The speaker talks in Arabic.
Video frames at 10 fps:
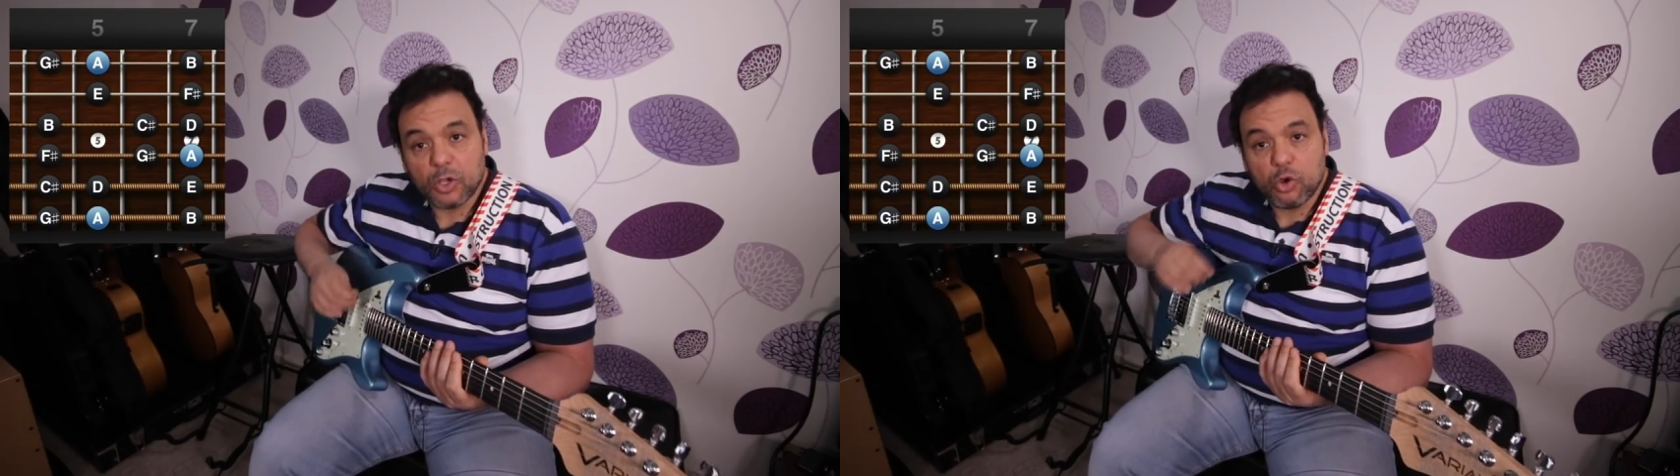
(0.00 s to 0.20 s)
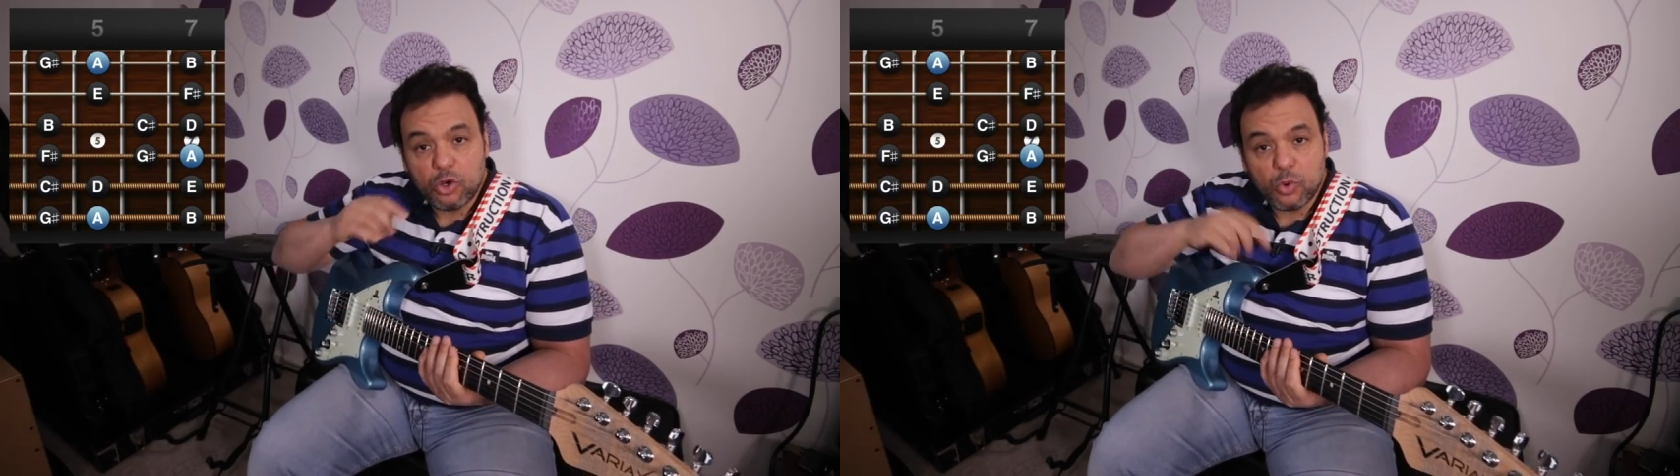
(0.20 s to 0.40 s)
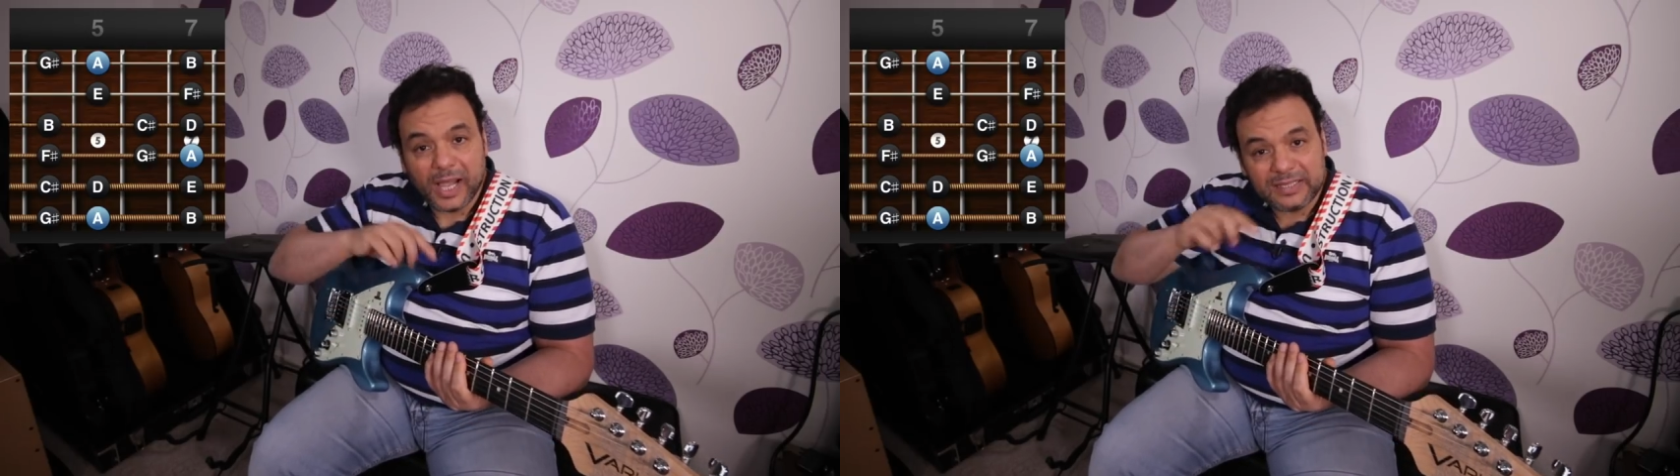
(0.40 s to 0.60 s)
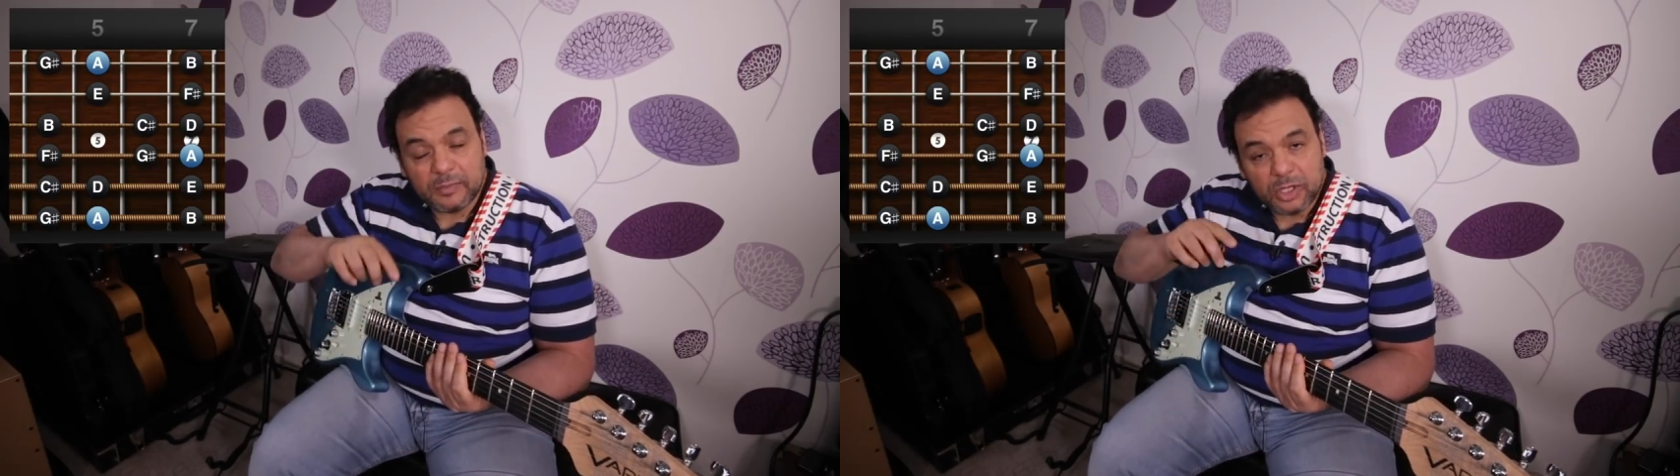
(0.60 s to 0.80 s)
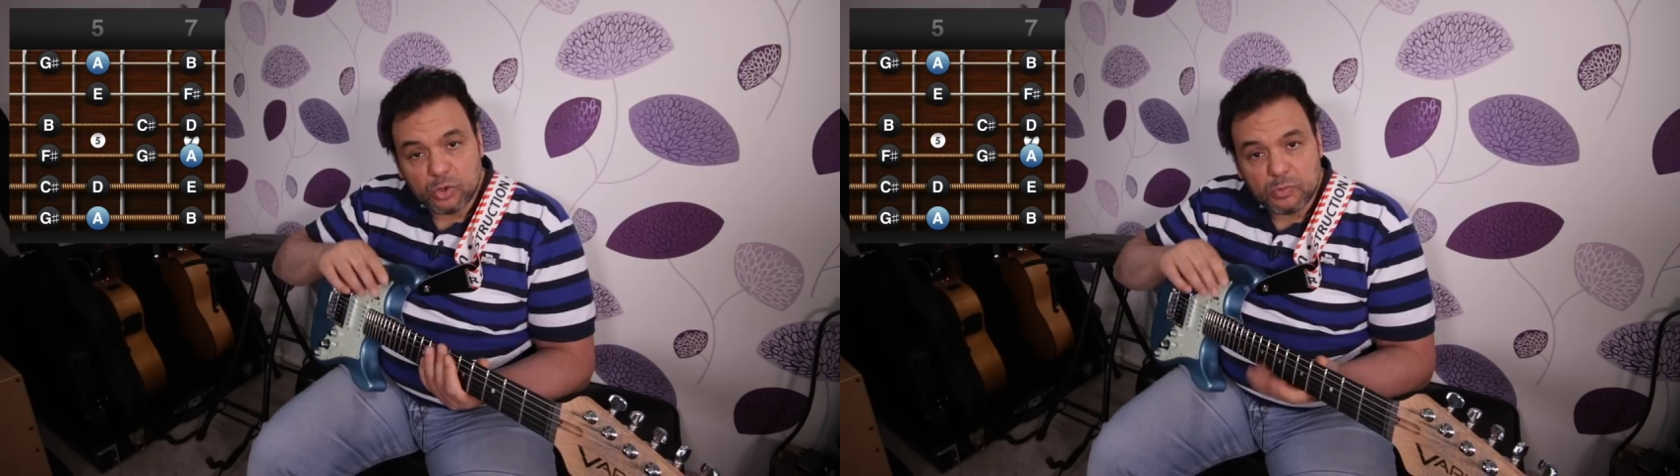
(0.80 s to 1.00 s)
كل
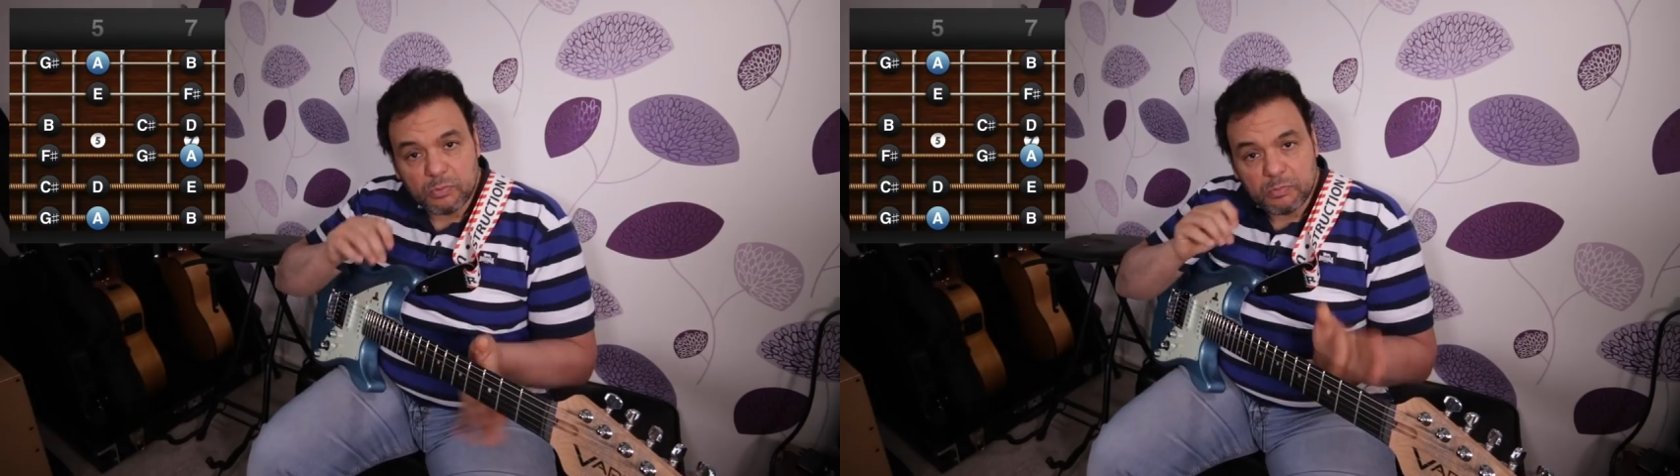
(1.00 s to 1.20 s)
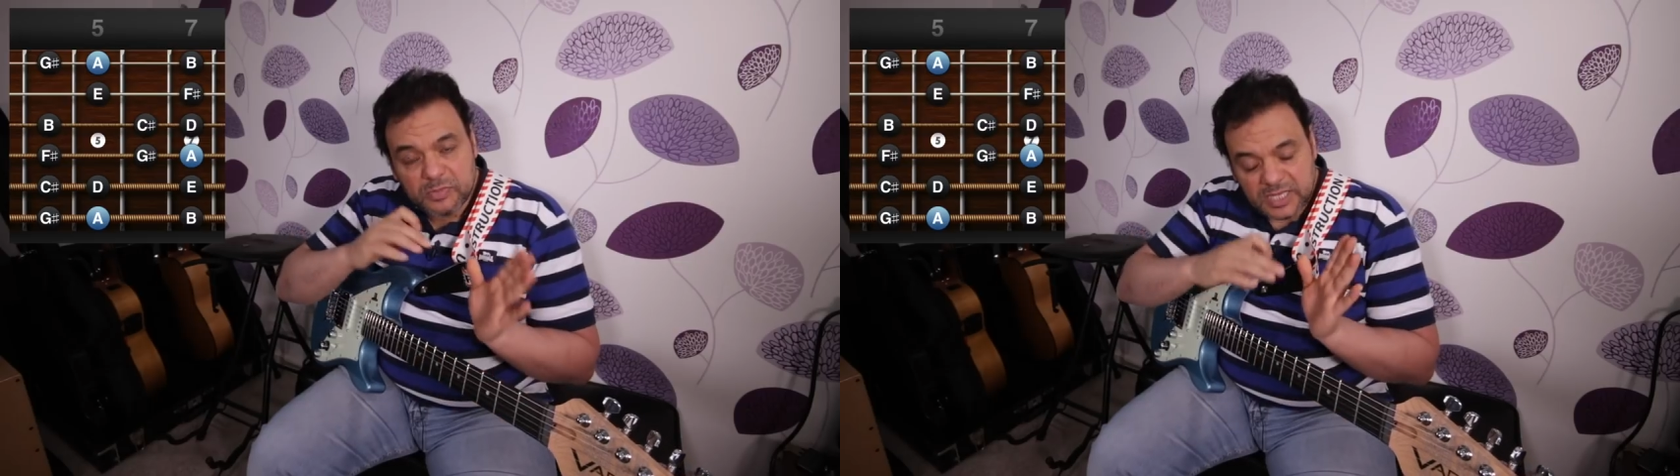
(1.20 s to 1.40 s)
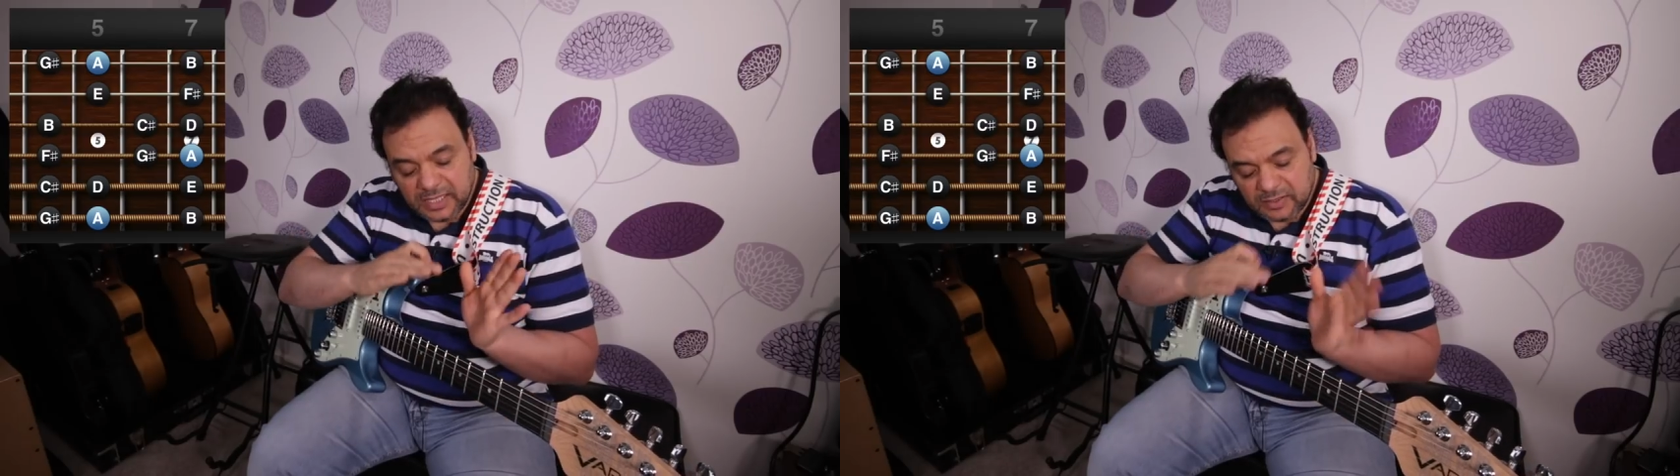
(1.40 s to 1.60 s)
واحده منهم زي